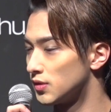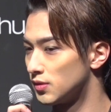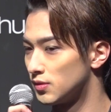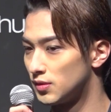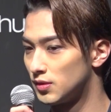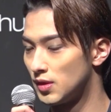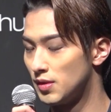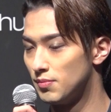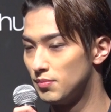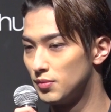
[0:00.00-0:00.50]
ず
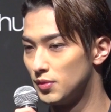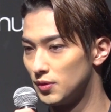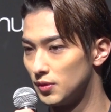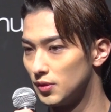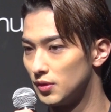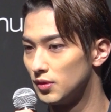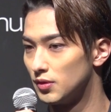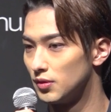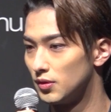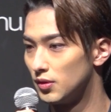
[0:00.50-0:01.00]
全
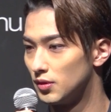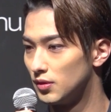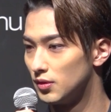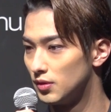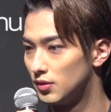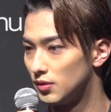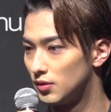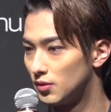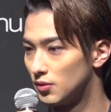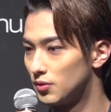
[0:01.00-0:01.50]
部
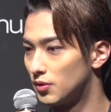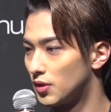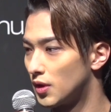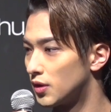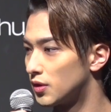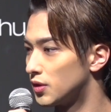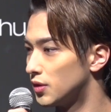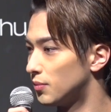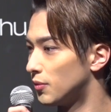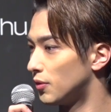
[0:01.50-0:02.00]
どの
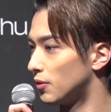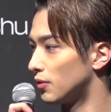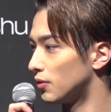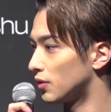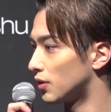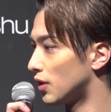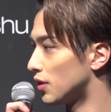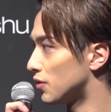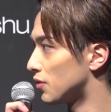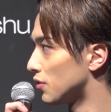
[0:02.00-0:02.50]
役も
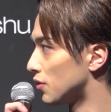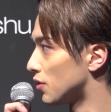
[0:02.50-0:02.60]
大事